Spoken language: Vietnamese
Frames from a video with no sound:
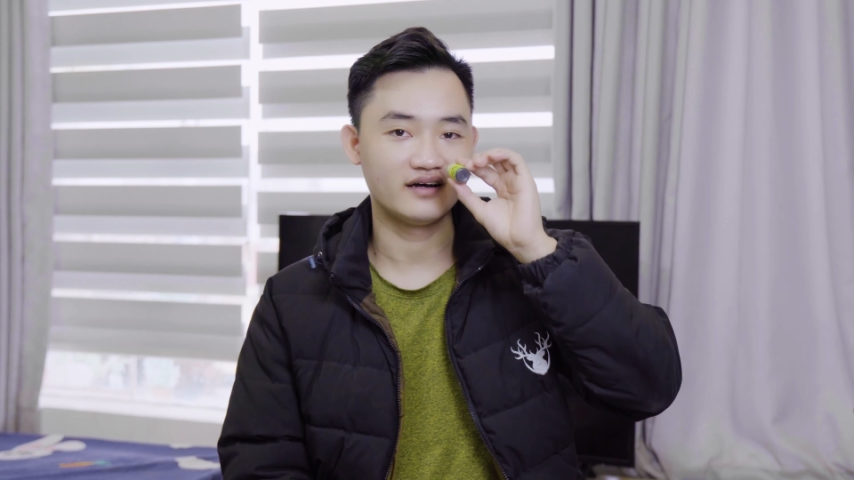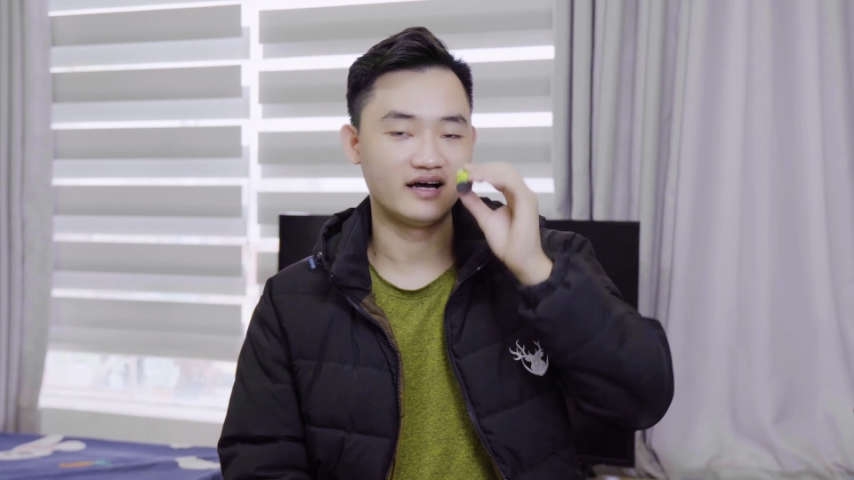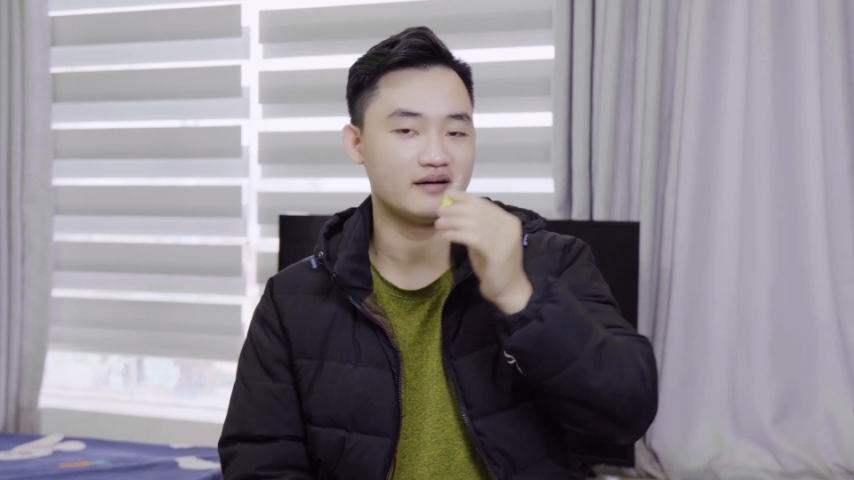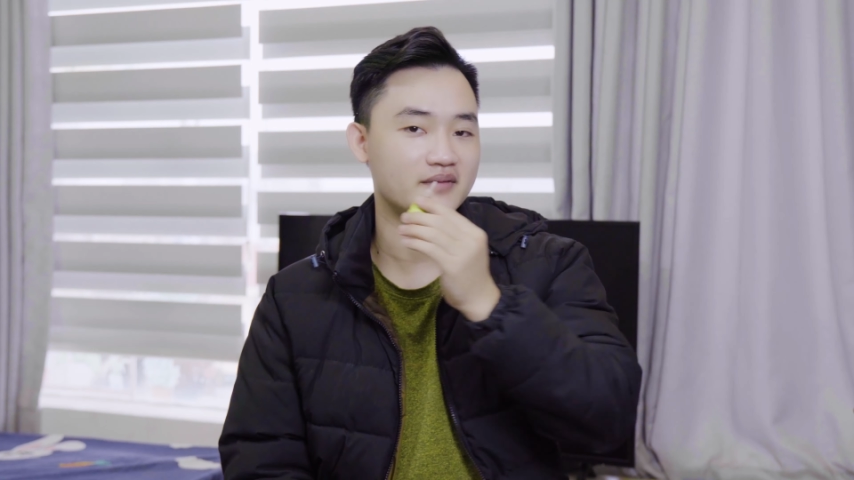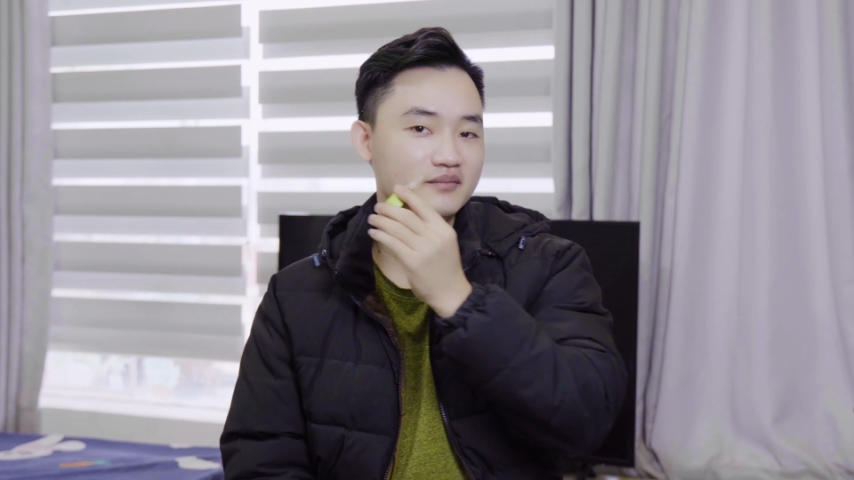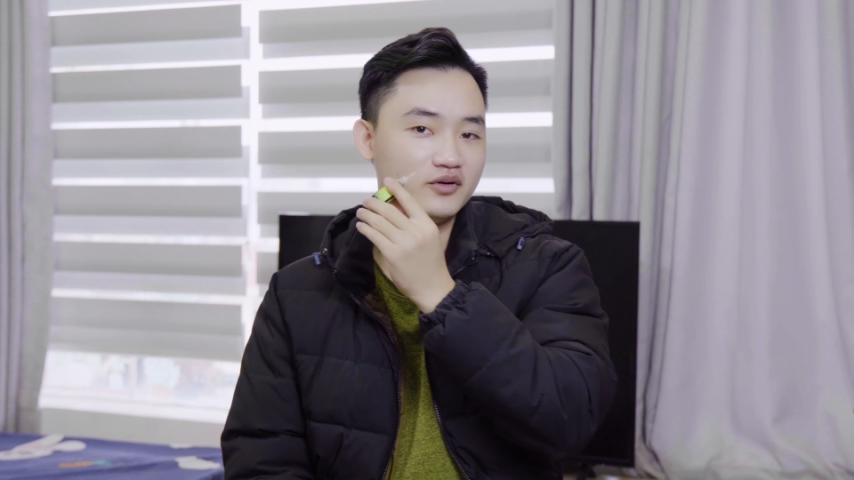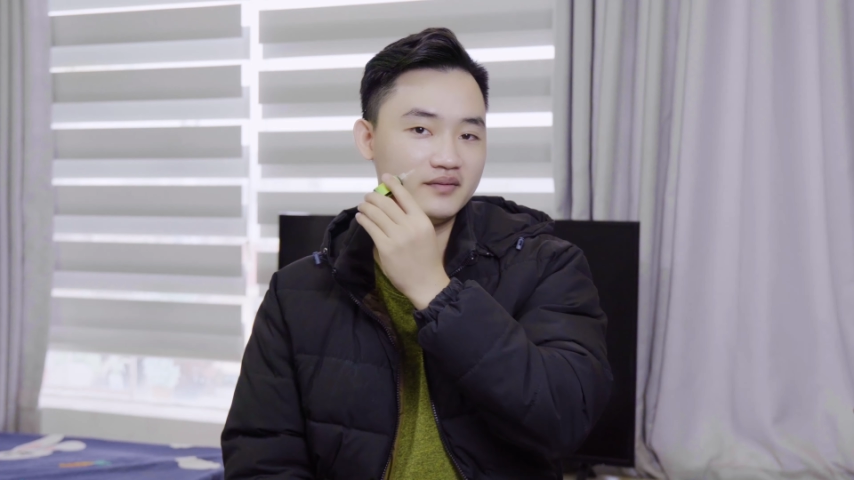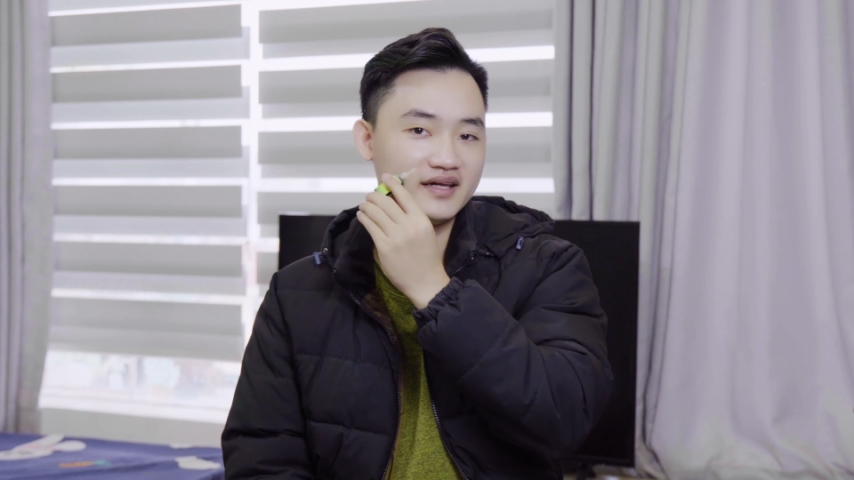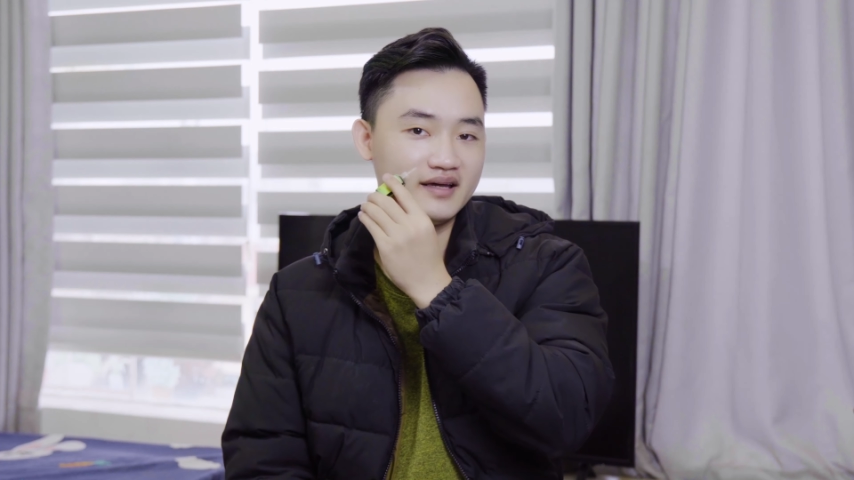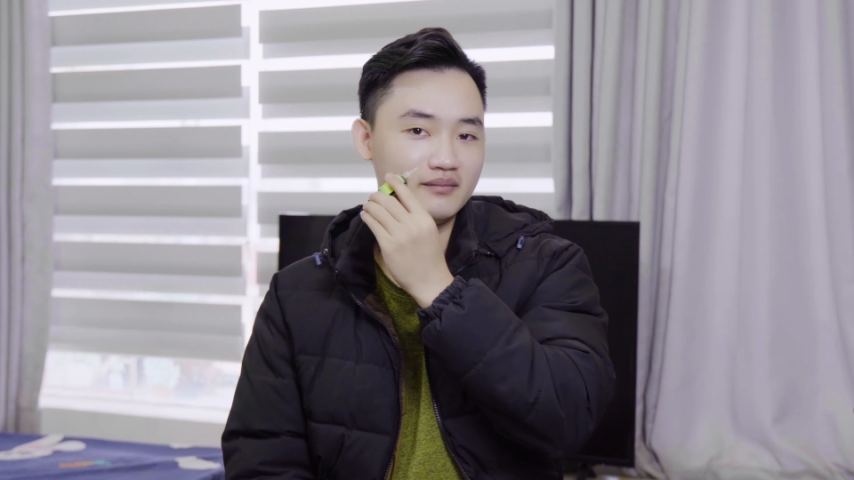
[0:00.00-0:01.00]
À, bên mũi
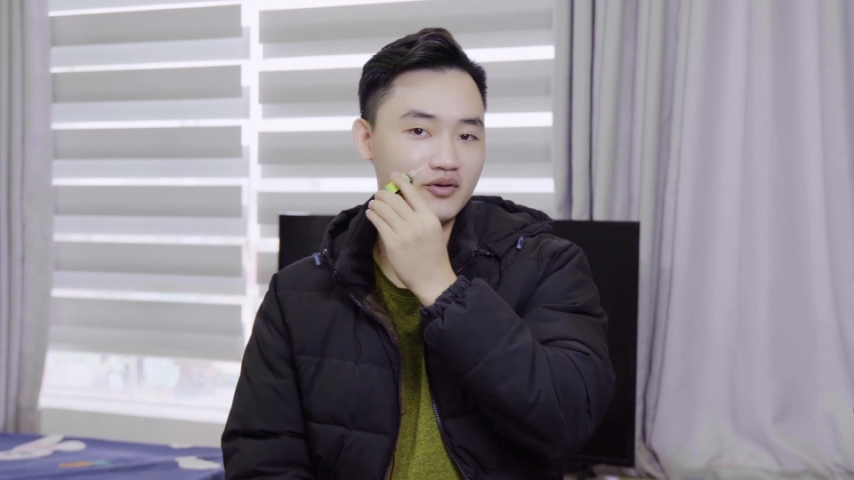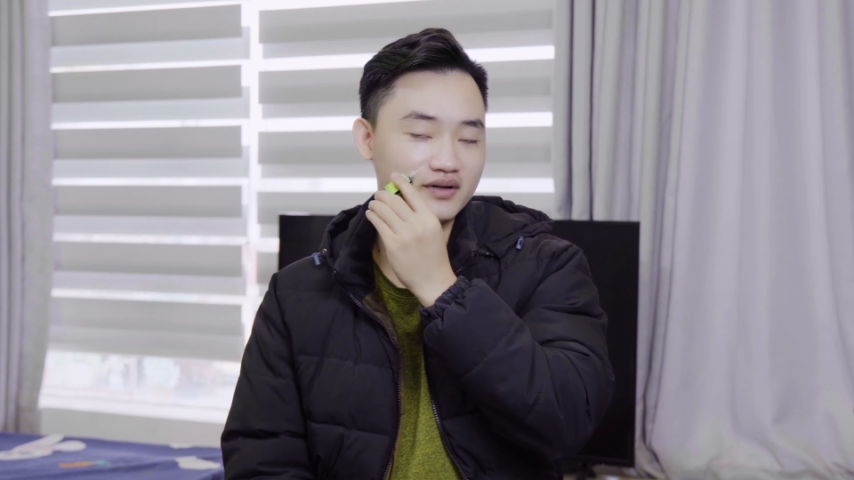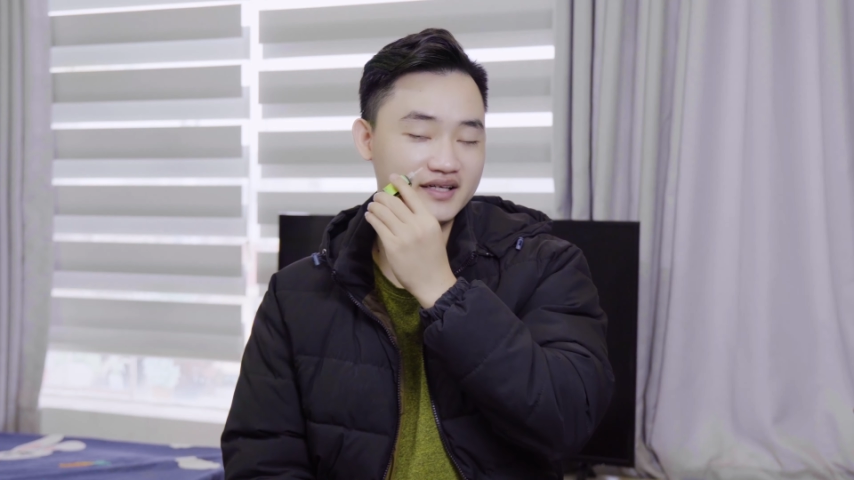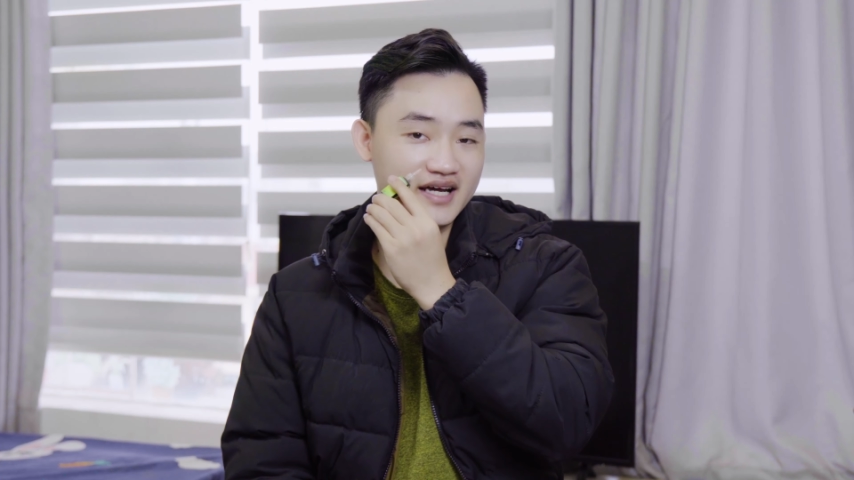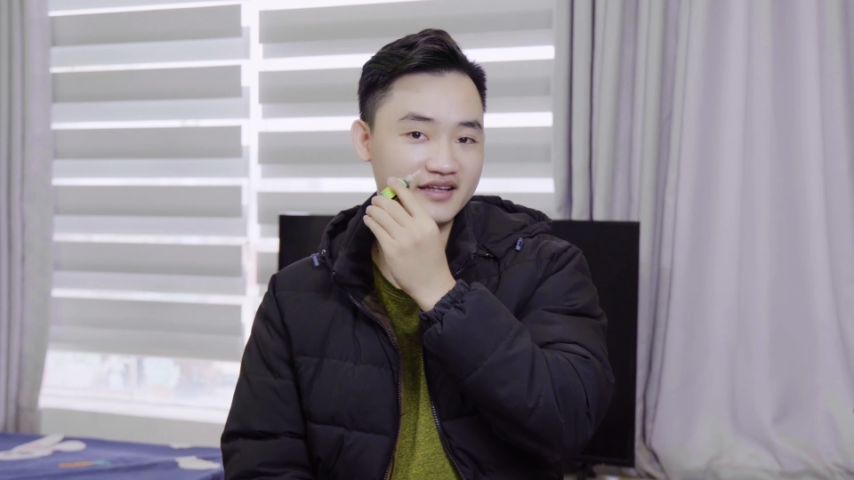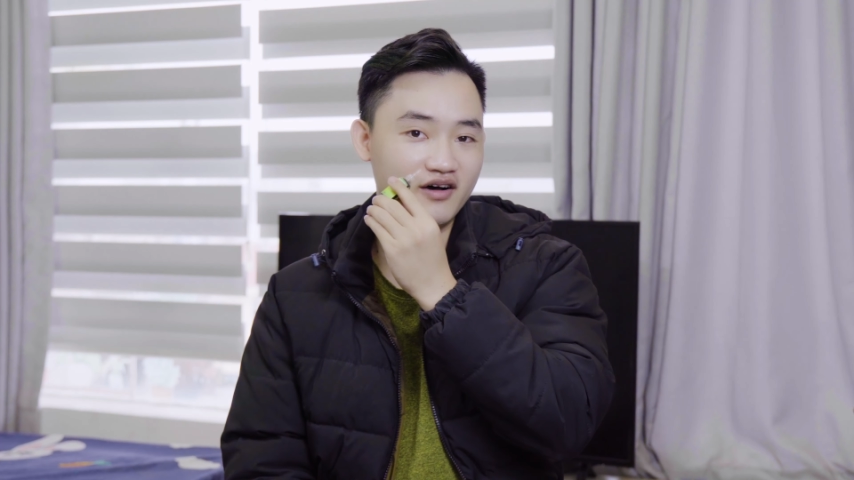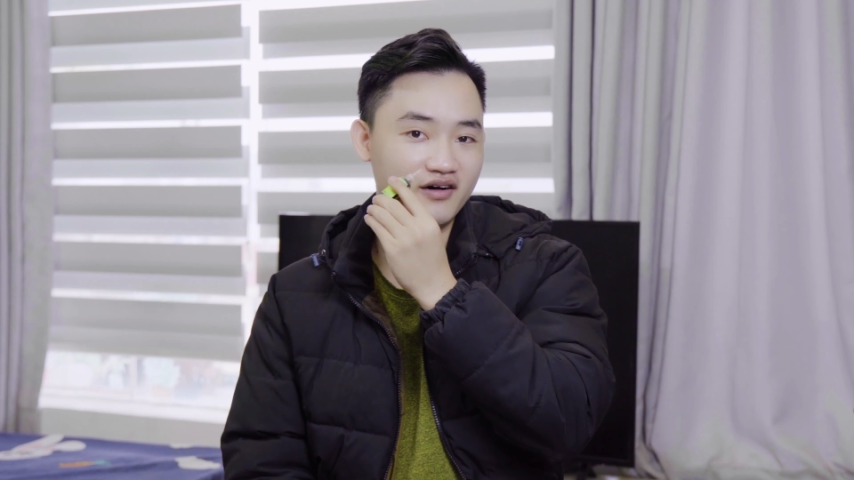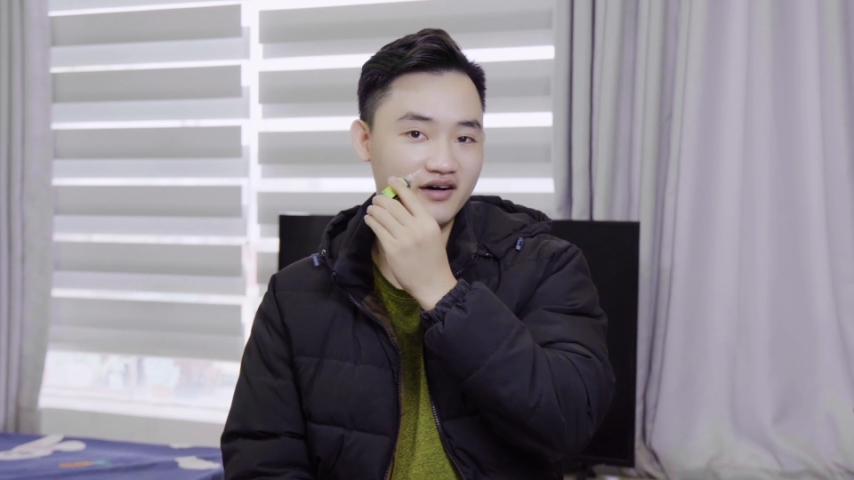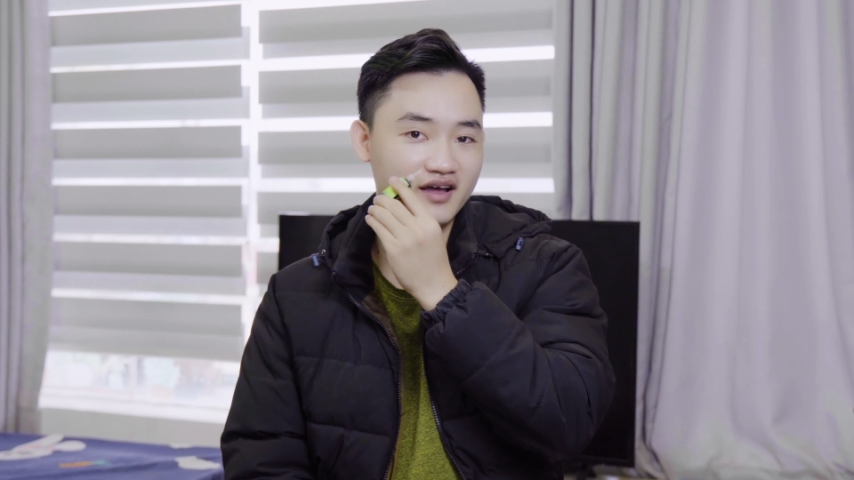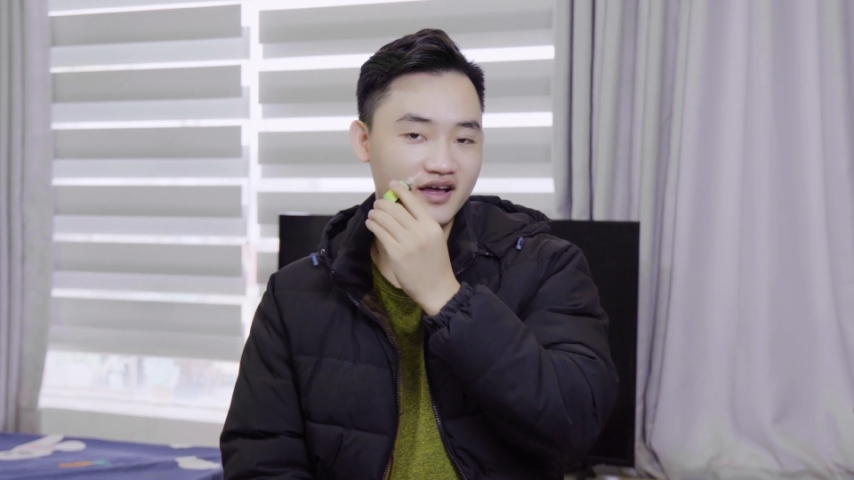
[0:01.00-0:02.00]
bên này một đến hai nhỏ.